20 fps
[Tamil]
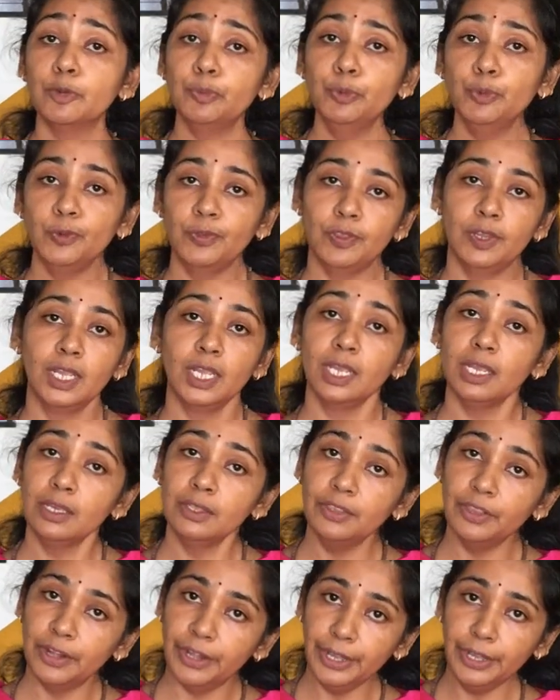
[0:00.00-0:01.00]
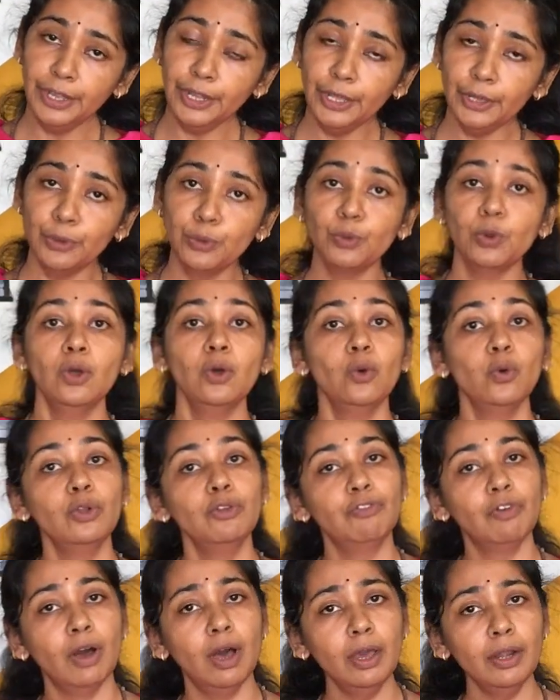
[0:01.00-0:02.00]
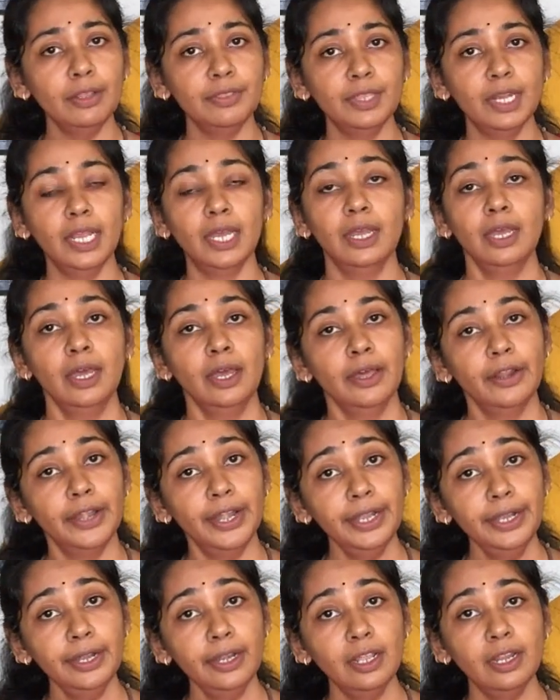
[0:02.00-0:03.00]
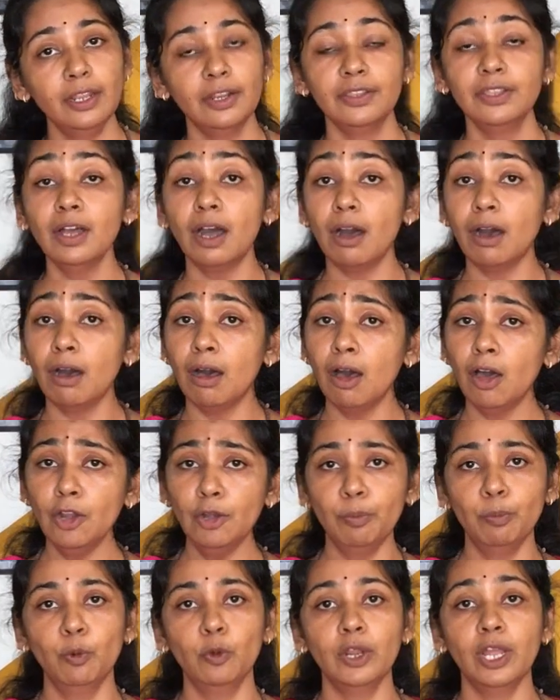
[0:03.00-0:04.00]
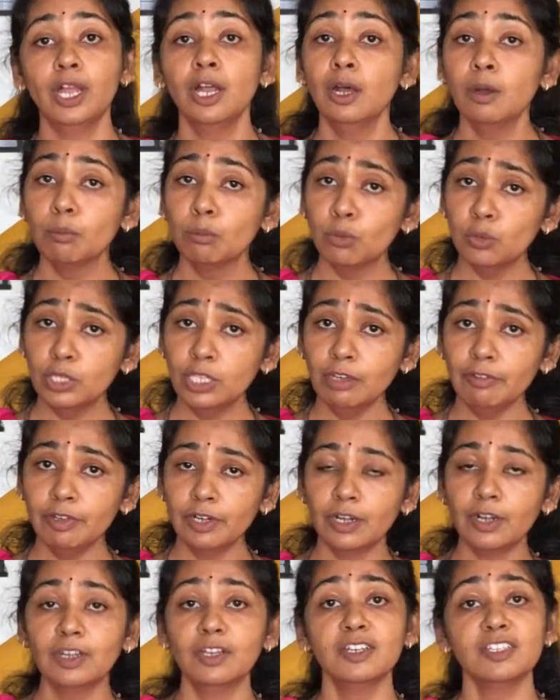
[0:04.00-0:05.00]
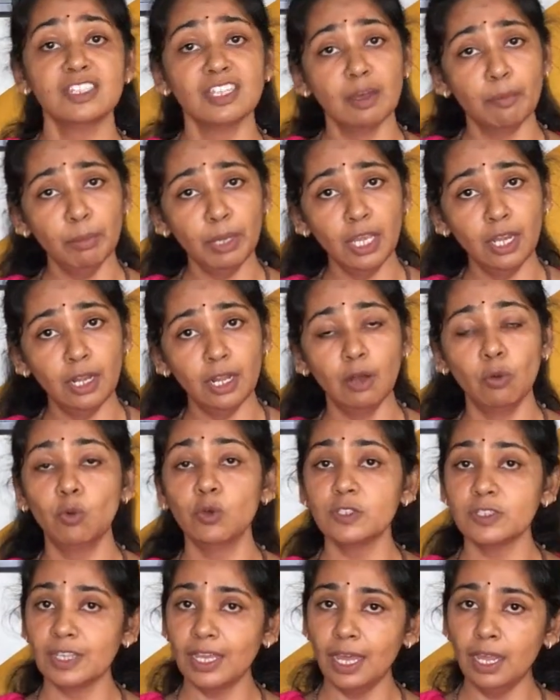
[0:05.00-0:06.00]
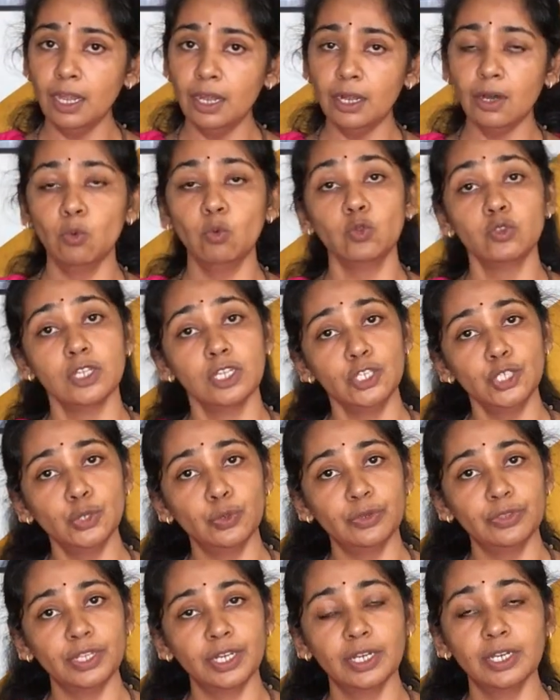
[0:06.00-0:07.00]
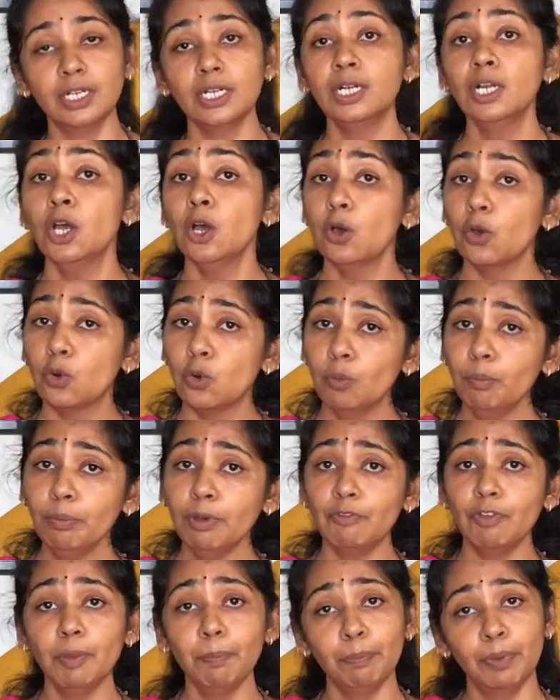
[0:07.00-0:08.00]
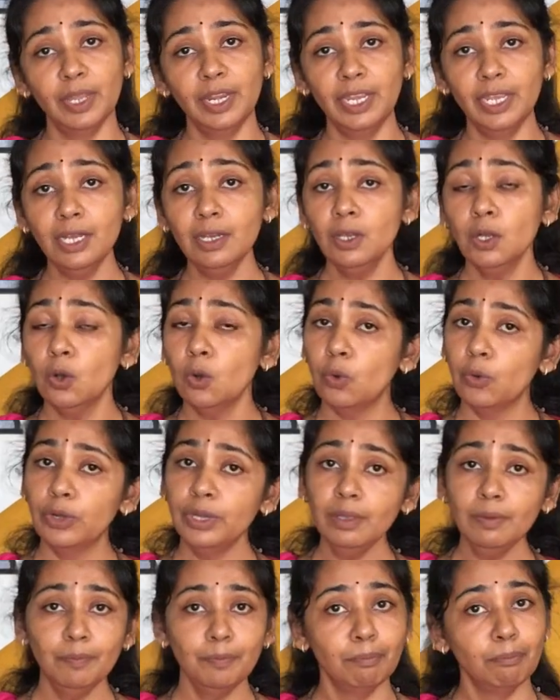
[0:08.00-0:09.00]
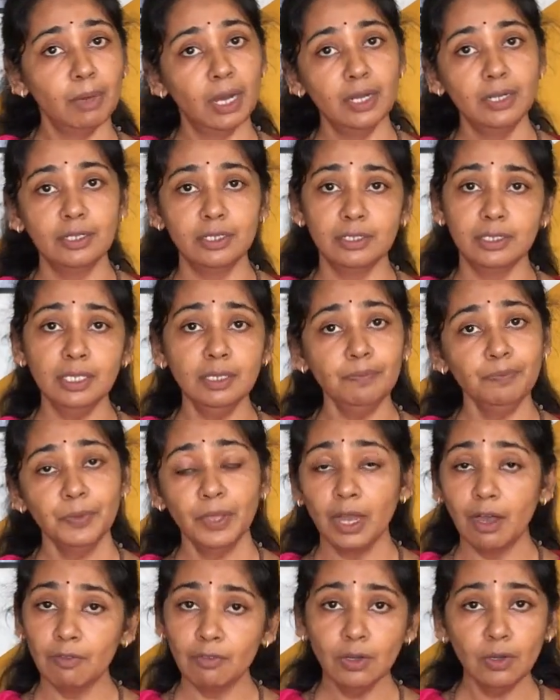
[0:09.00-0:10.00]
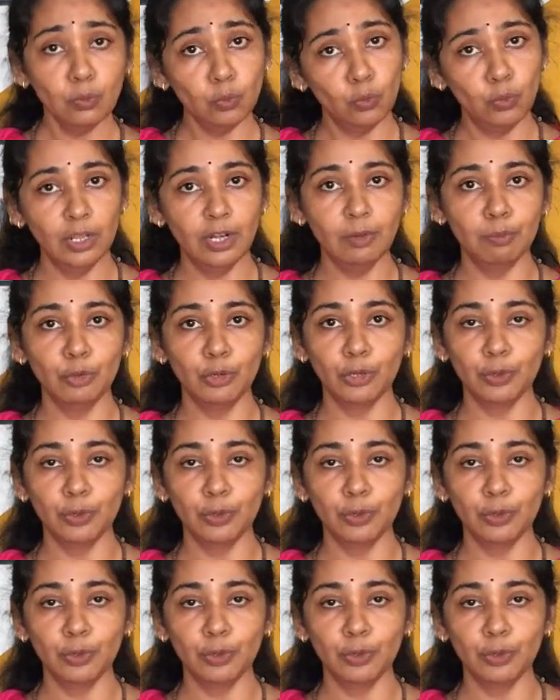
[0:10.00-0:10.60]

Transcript: தர்பூசணி இது ரெண்டையும் ஒரு வாரத்தில் ரெண்டுலேருந்து ஆறு முறை முதியவர்களுக்கு சமையலாவோ சாலடாவோ செஞ்சு கொடுத்தீங்கன்னா ரொம்பவே பெரிய ஒரு மாற்றத்தை அவங்க உணர